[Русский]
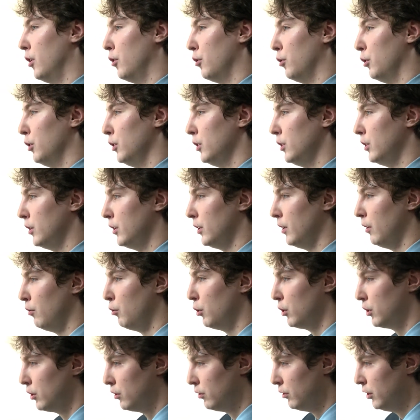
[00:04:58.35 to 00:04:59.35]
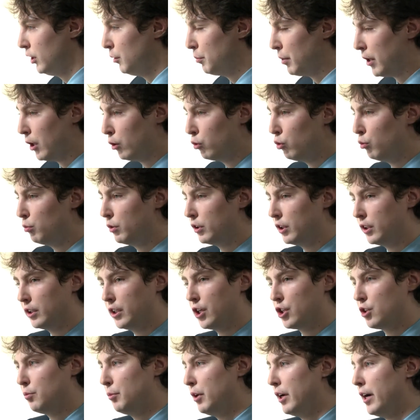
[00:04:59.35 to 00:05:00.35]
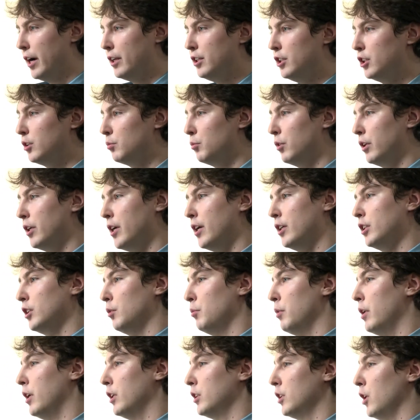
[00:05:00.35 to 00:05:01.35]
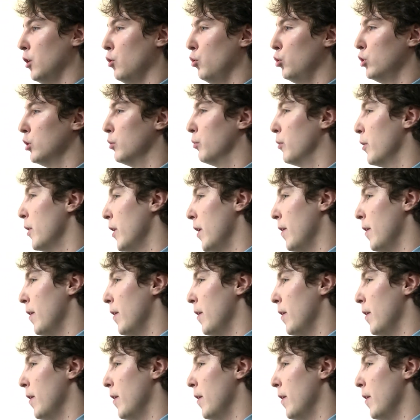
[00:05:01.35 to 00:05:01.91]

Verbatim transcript: То есть э, вот не продуманы даже механизмы, как собираться людям,